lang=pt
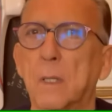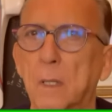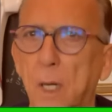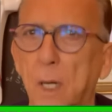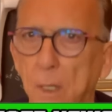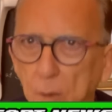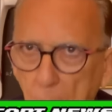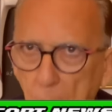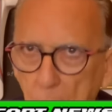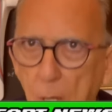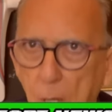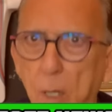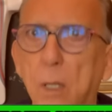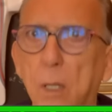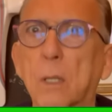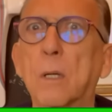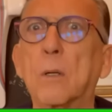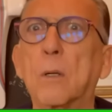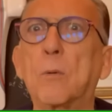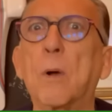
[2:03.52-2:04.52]

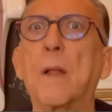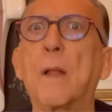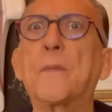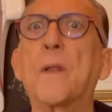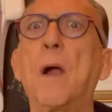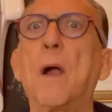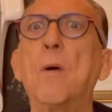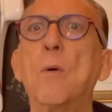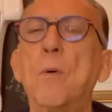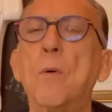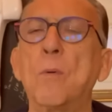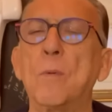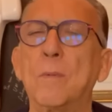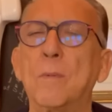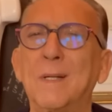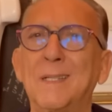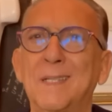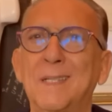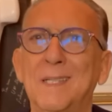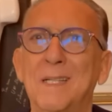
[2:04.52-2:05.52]
ganhou 4 a
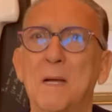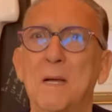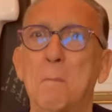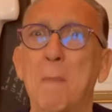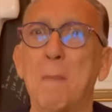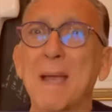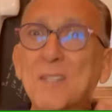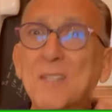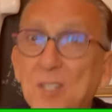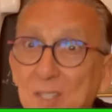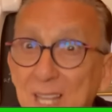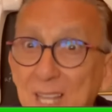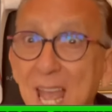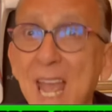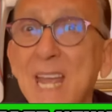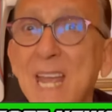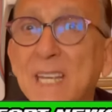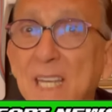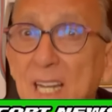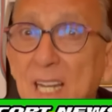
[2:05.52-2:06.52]
1 mas
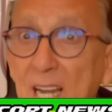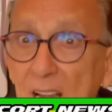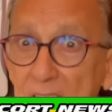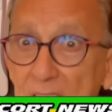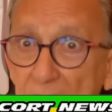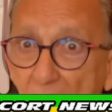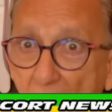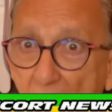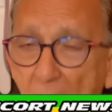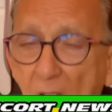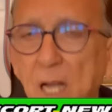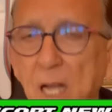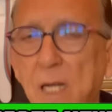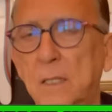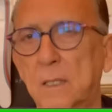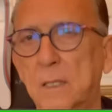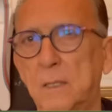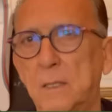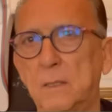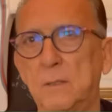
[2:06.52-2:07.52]
tem que ganhar
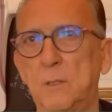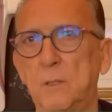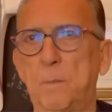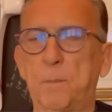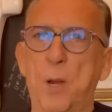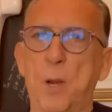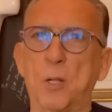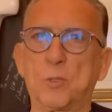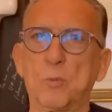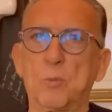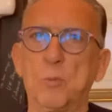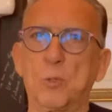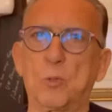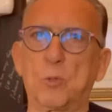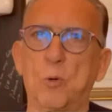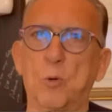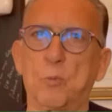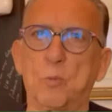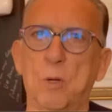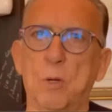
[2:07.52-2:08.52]
no próximo
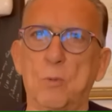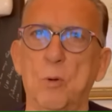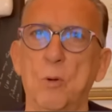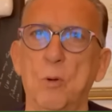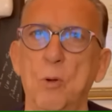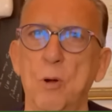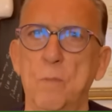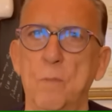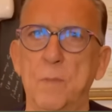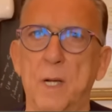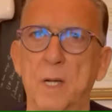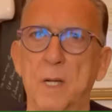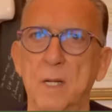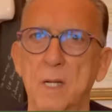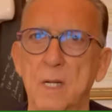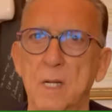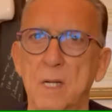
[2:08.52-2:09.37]
jogo com a Colômbia